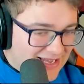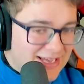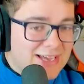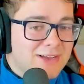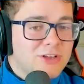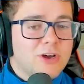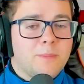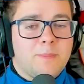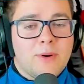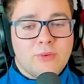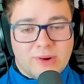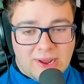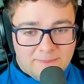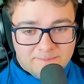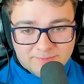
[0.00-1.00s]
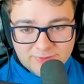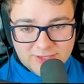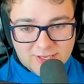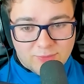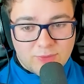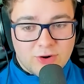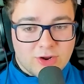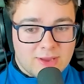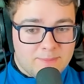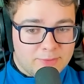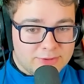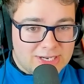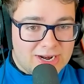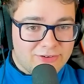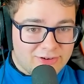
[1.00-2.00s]
Eh, io ho paura di quello che
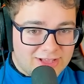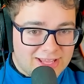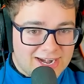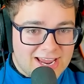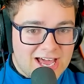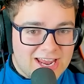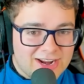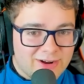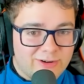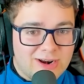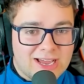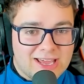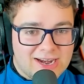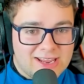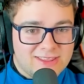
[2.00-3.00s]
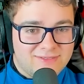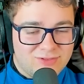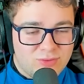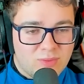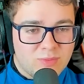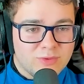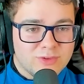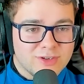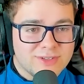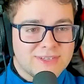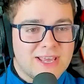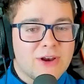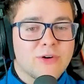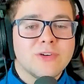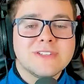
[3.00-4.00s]
potranno creare con la Creative
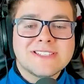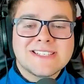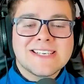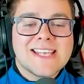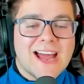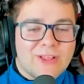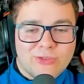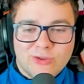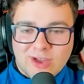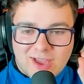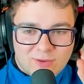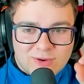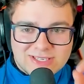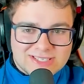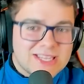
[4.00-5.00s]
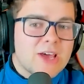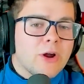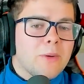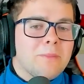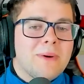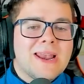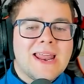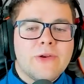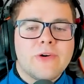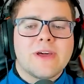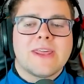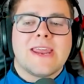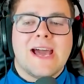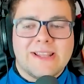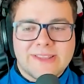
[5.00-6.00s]
2.0, considerando che questa roba l'hanno
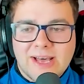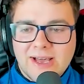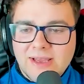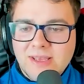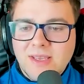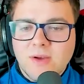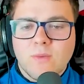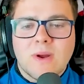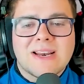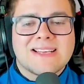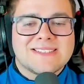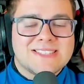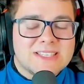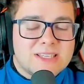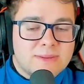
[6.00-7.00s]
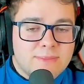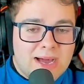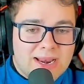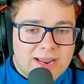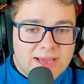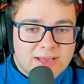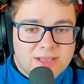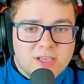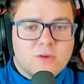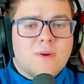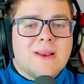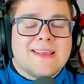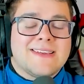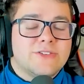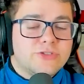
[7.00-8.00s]
creata in qualche settimana, in
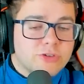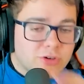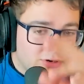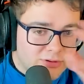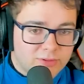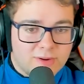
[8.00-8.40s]
qualche giorno